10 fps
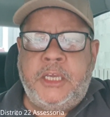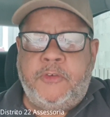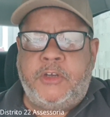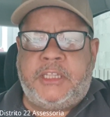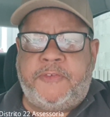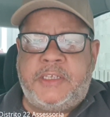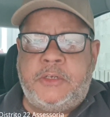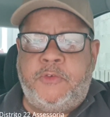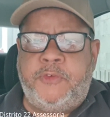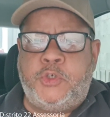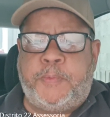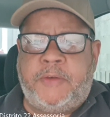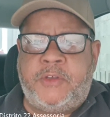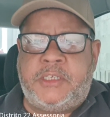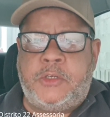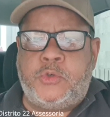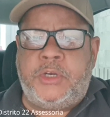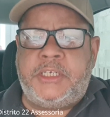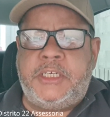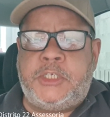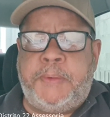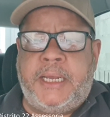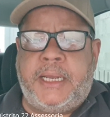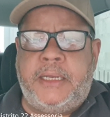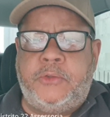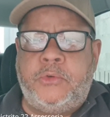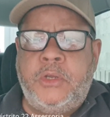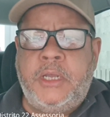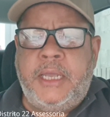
Eu vou estar tá fazendo um vídeo para vocês hoje explicando